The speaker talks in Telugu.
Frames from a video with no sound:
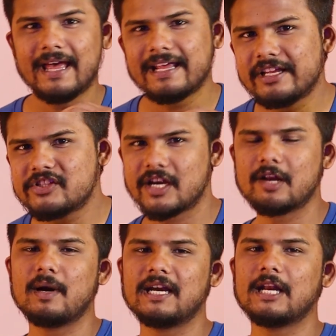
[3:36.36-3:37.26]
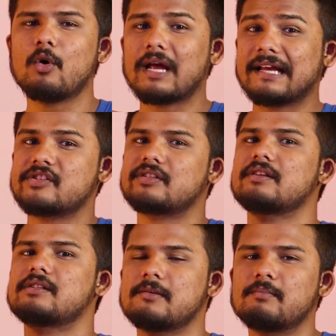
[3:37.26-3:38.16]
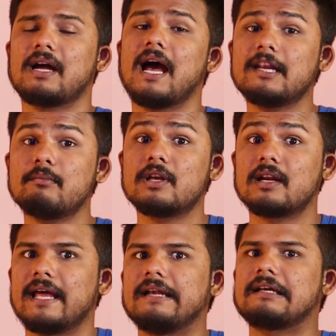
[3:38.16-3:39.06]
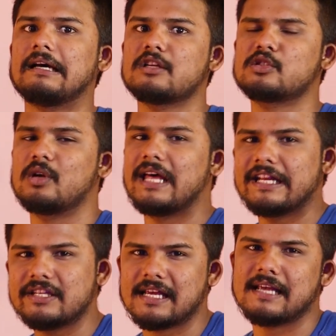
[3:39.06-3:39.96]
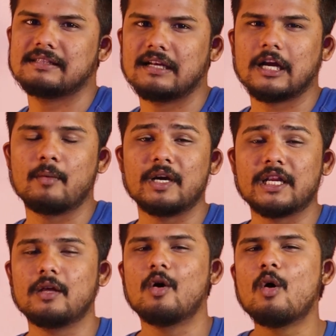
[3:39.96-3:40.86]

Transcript: లేయరింగ్ చేయడం అంటేనే ఒక ఎక్స్ట్రా స్టెప్ కానీ మీరు లైట్ కలర్స్తో లేయరింగ్ చేస్తున్నారు కాబట్టి